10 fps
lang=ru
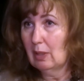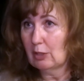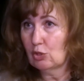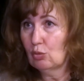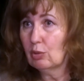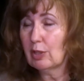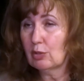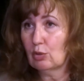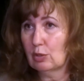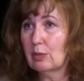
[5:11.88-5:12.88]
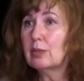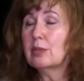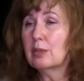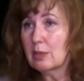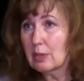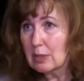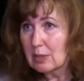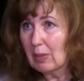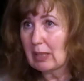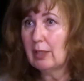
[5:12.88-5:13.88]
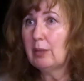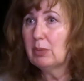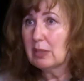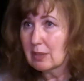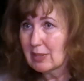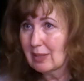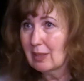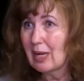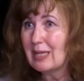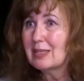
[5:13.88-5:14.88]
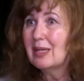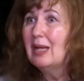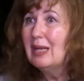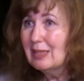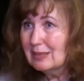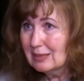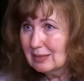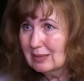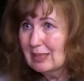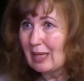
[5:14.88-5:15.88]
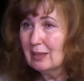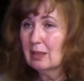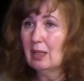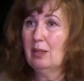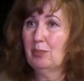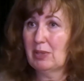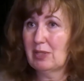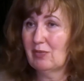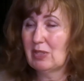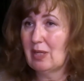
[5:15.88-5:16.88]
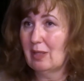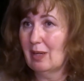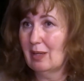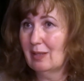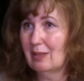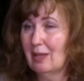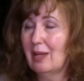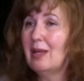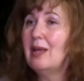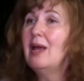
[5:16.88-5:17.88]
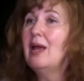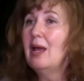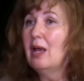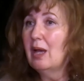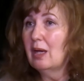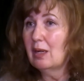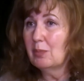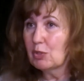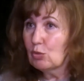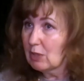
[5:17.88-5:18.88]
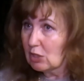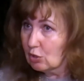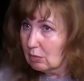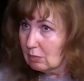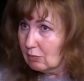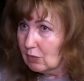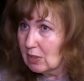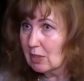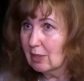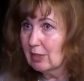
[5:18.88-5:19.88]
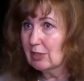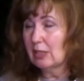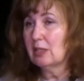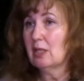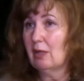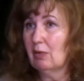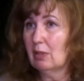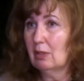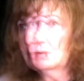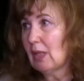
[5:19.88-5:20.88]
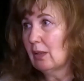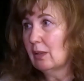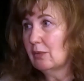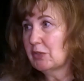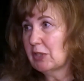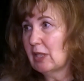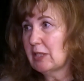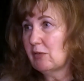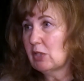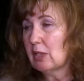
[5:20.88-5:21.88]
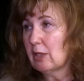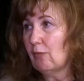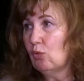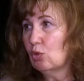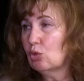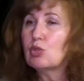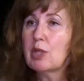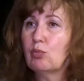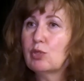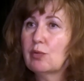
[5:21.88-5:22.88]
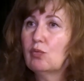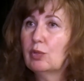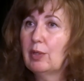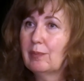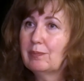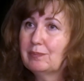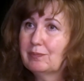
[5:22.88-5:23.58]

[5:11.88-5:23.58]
актеры, которые смогли бы сыграть данное произведение. Да? А, причем даже в нескольких составах. А, всегда зависит от того, кто с тобой сегодня